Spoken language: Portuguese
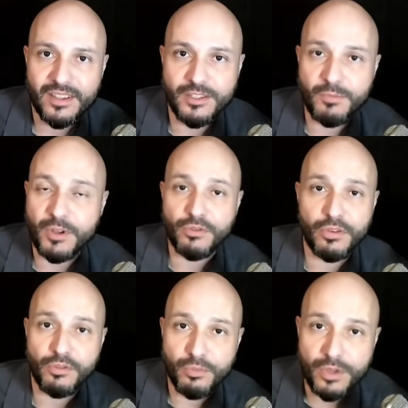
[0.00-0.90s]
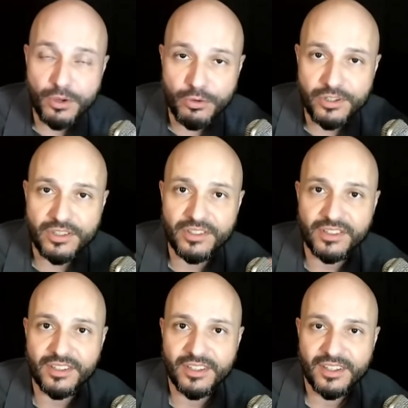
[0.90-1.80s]
de pessoas
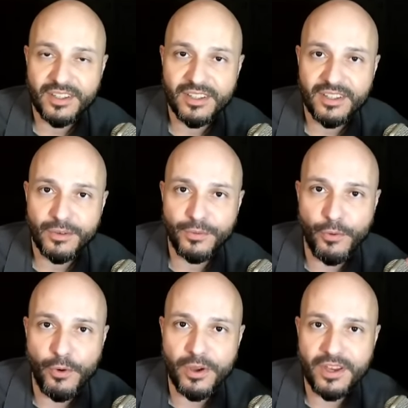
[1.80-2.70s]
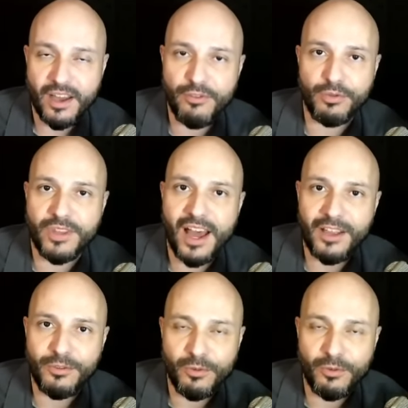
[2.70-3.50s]
humildes, foi ajudado